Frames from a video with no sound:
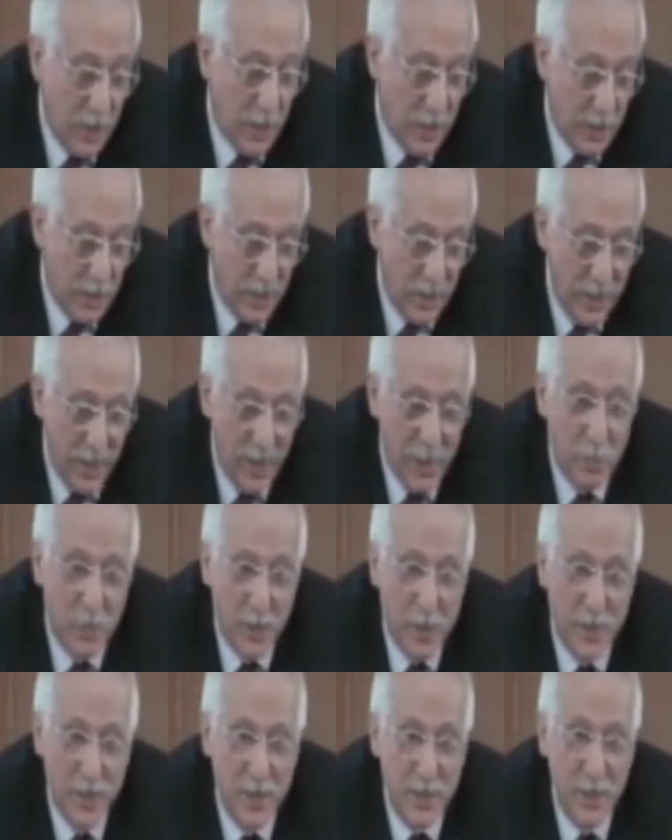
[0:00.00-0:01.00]
c'è
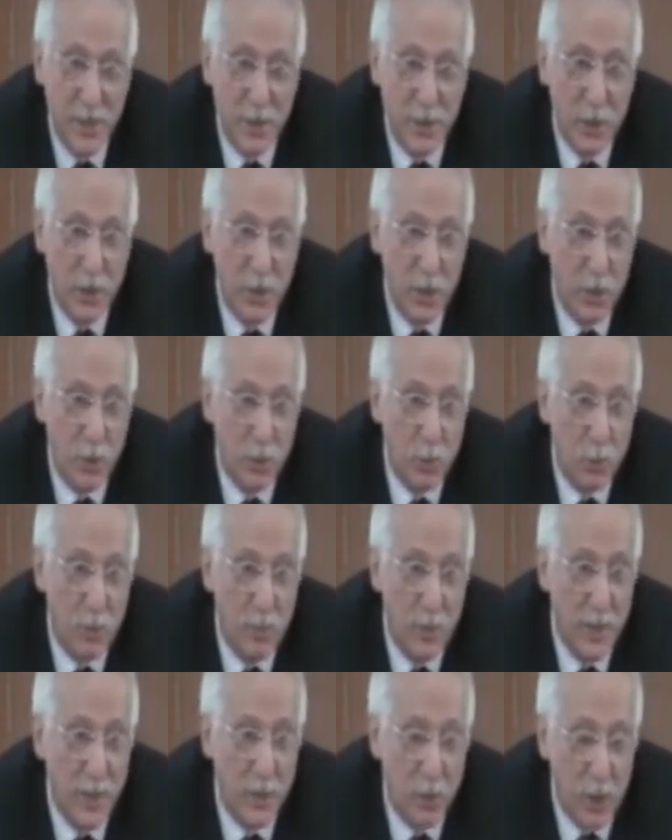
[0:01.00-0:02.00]
l'Alpa che dirigo io,
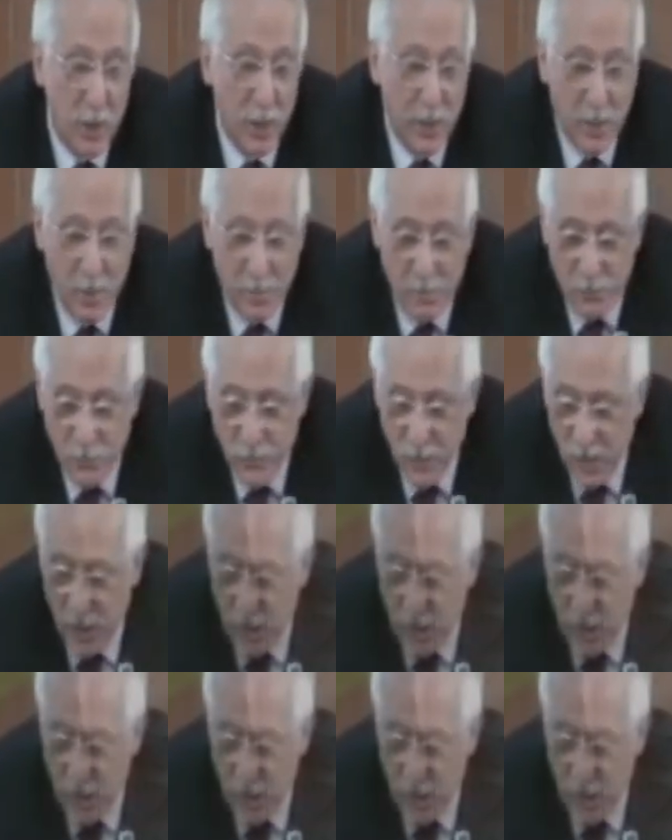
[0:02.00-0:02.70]
2003,